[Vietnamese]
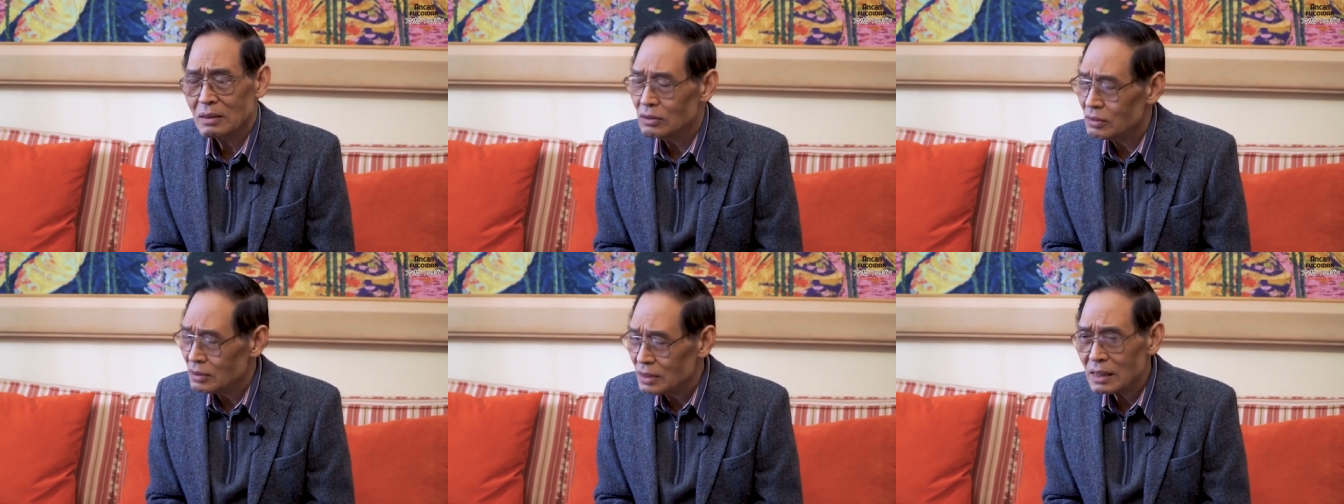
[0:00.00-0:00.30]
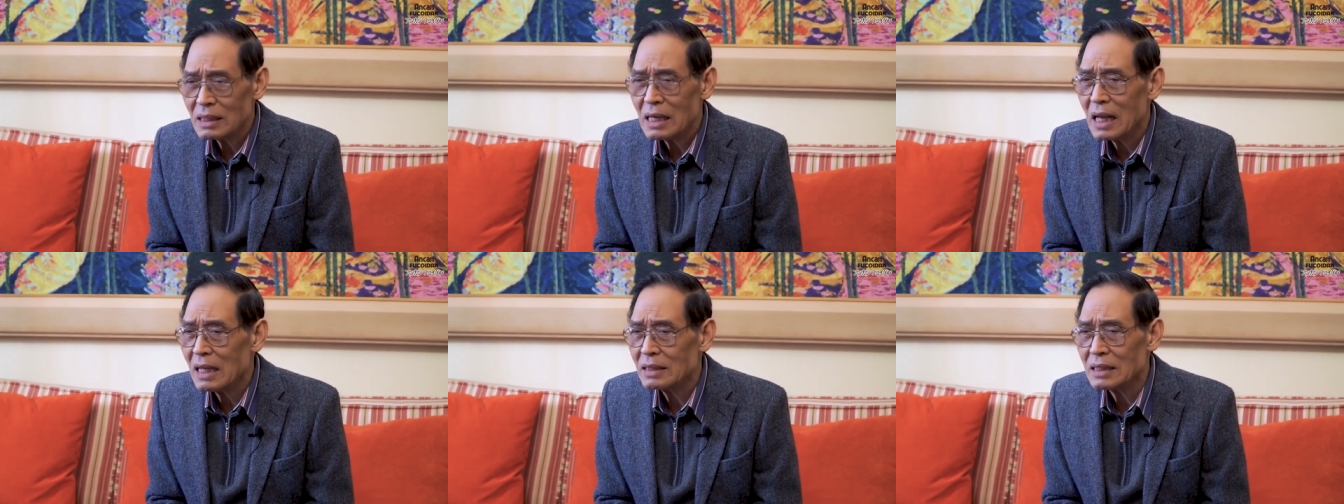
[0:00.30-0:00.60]
nó
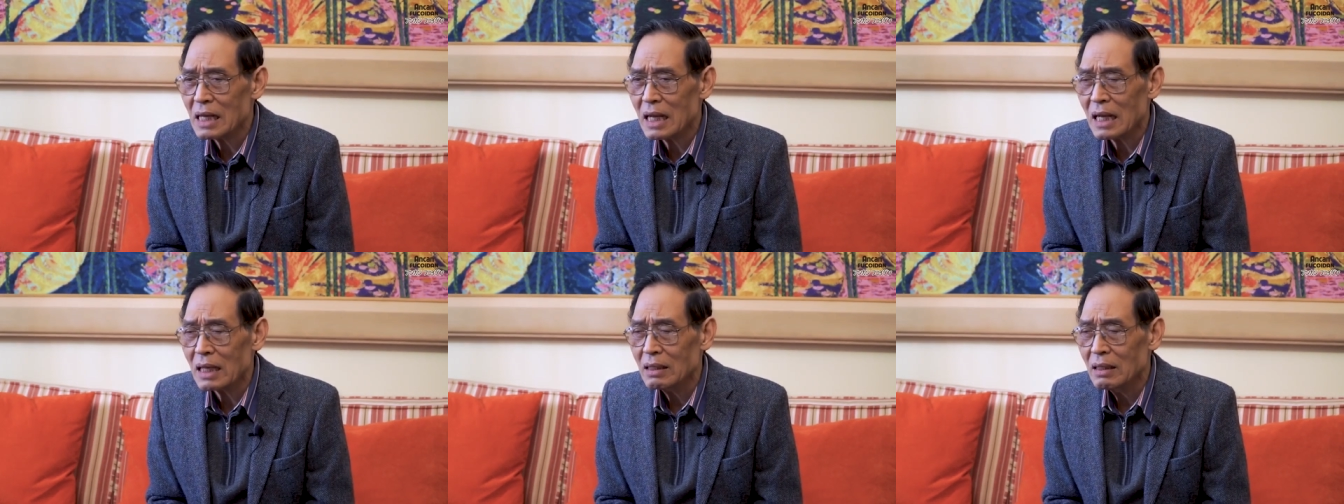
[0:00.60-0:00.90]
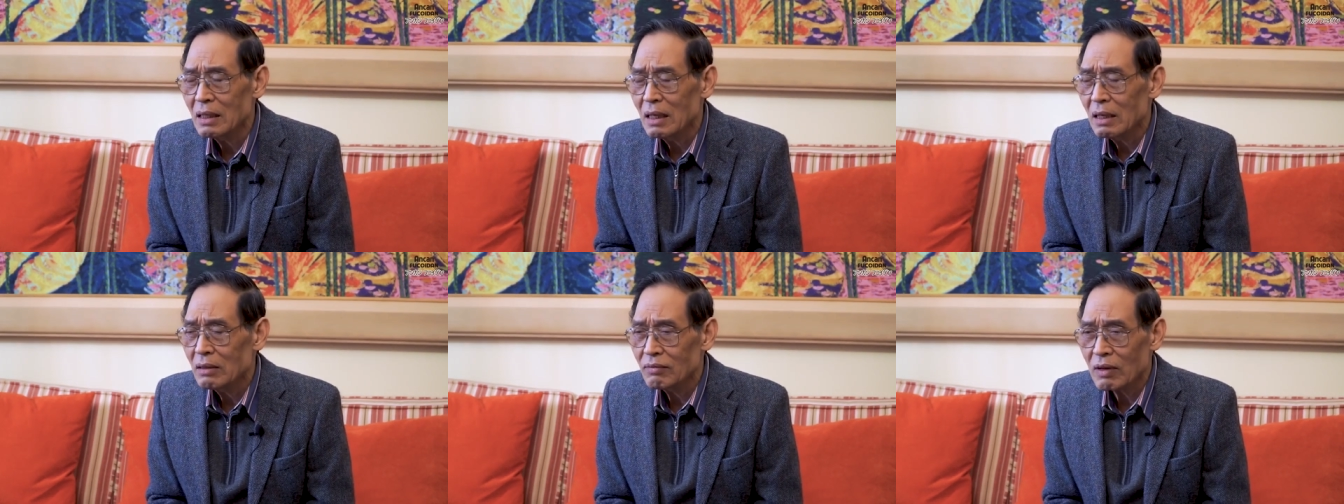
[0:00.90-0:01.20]
rất đa dạng
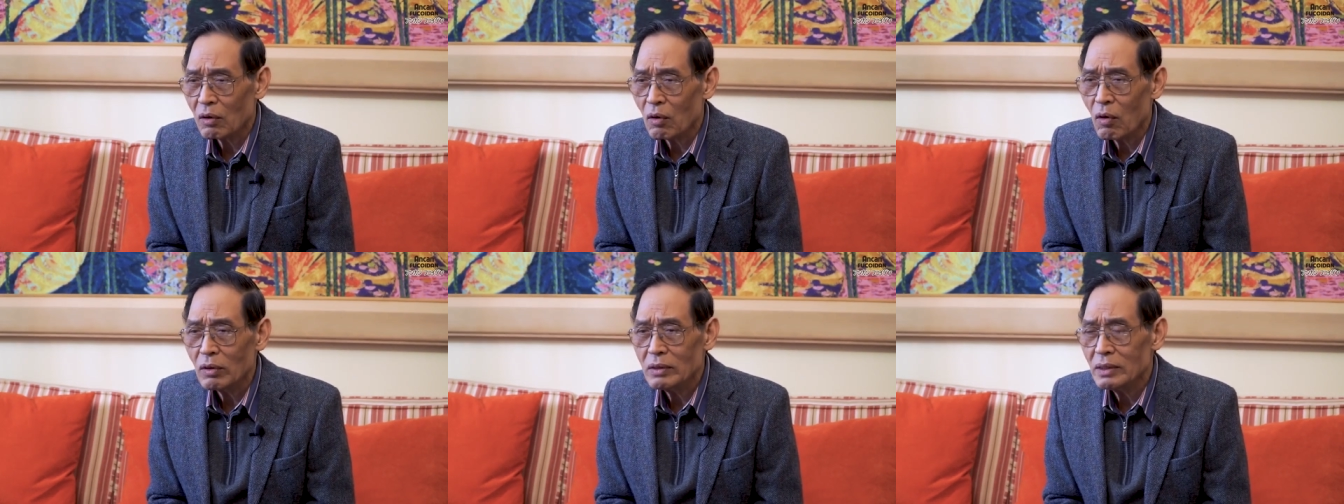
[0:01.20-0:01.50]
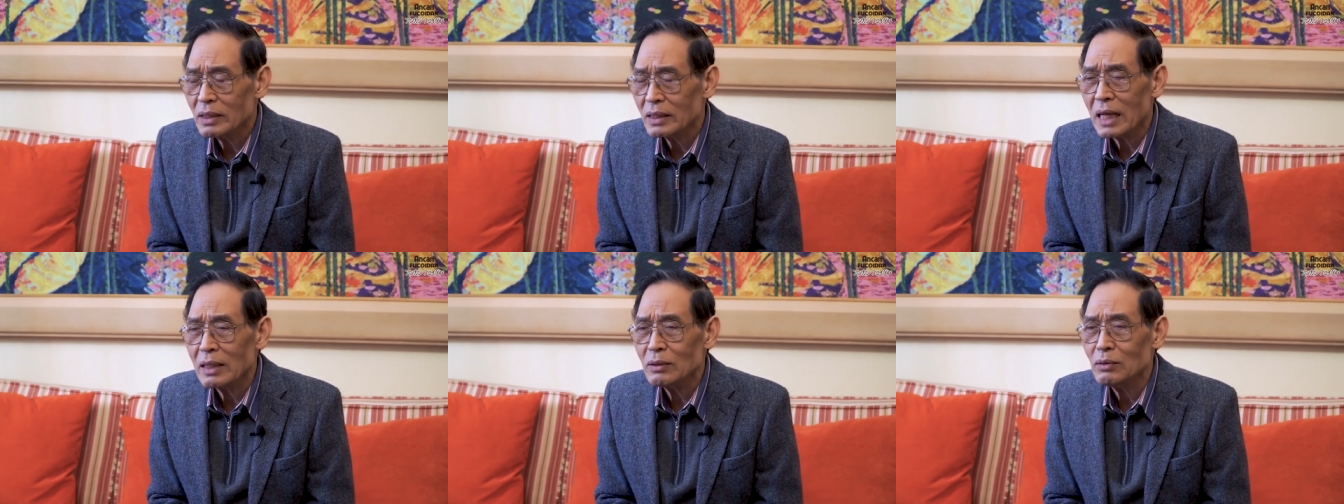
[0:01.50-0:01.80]
và có
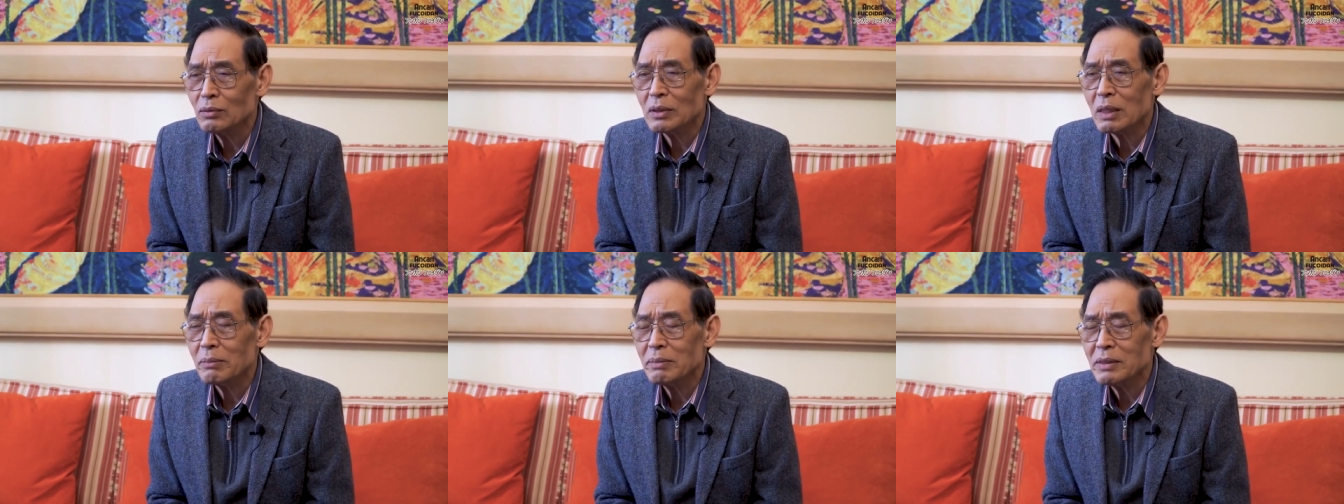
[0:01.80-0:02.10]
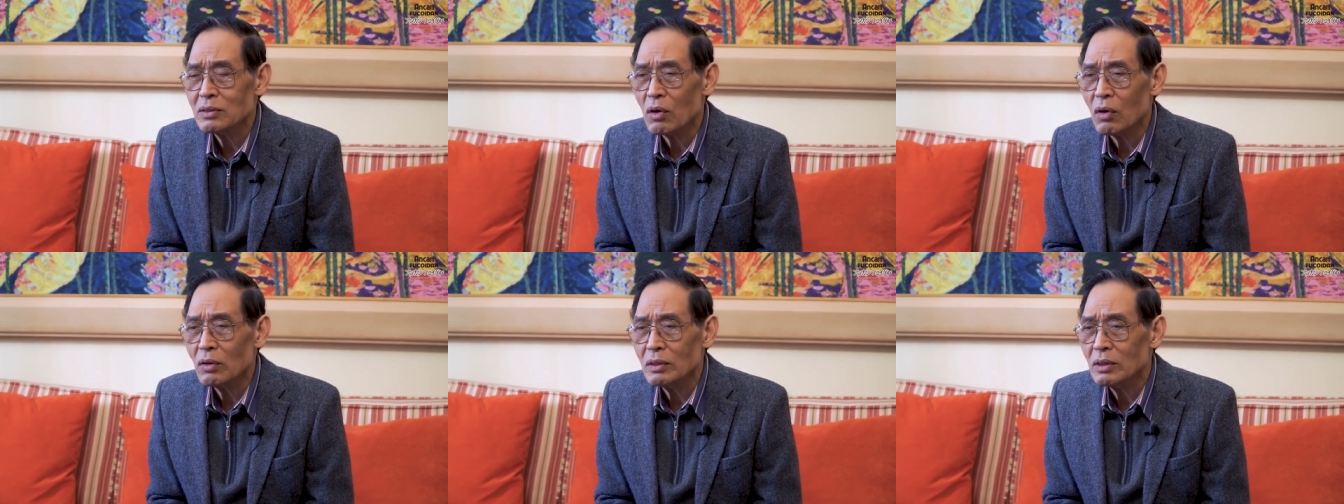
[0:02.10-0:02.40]
những cái chúng ta
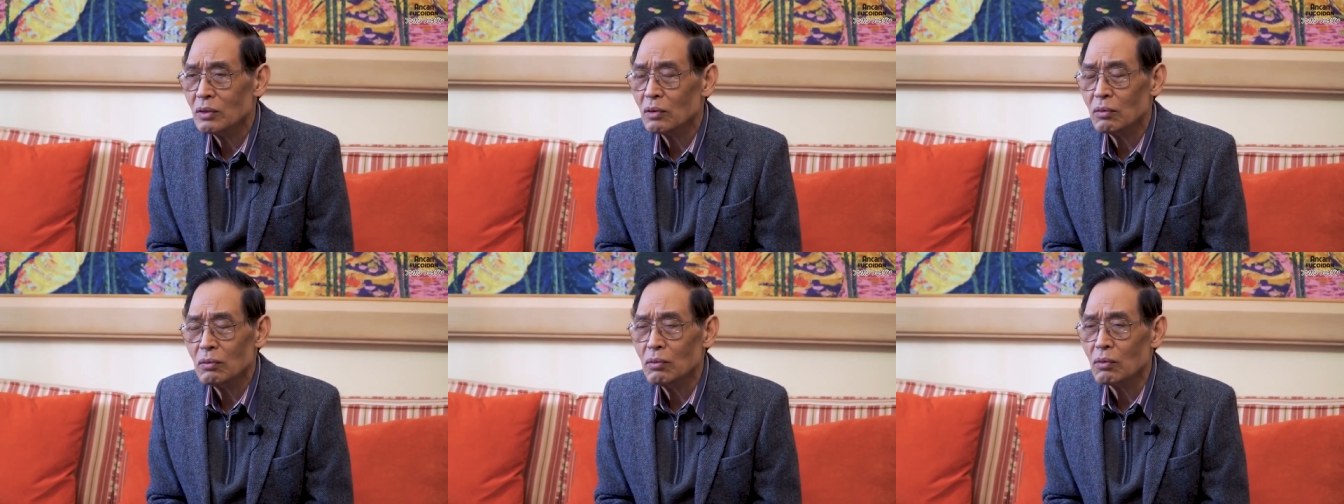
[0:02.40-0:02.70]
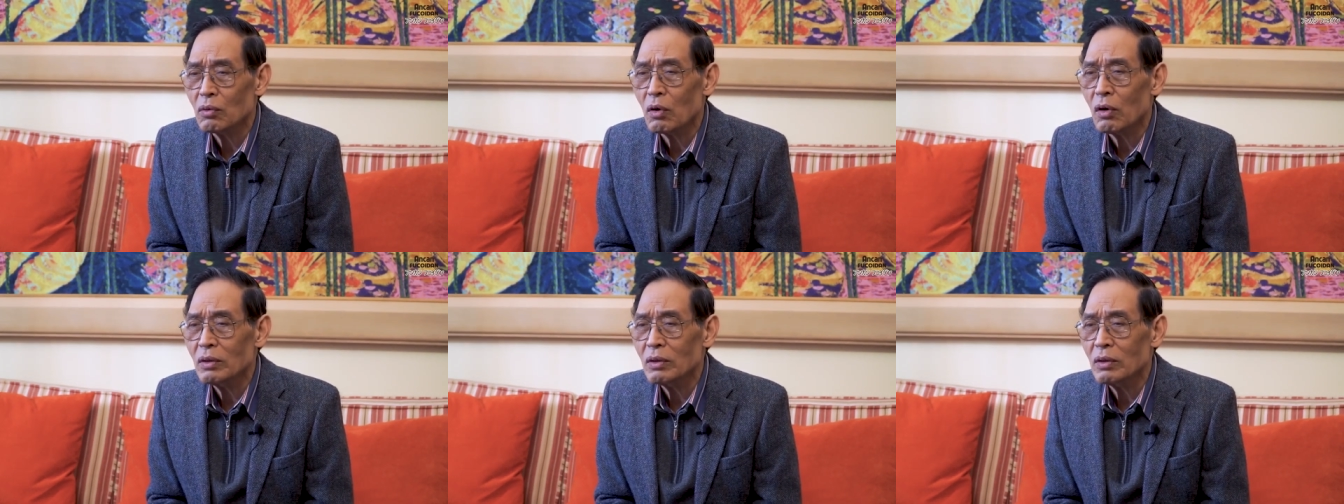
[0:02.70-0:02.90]
biết rõ nhưng cũng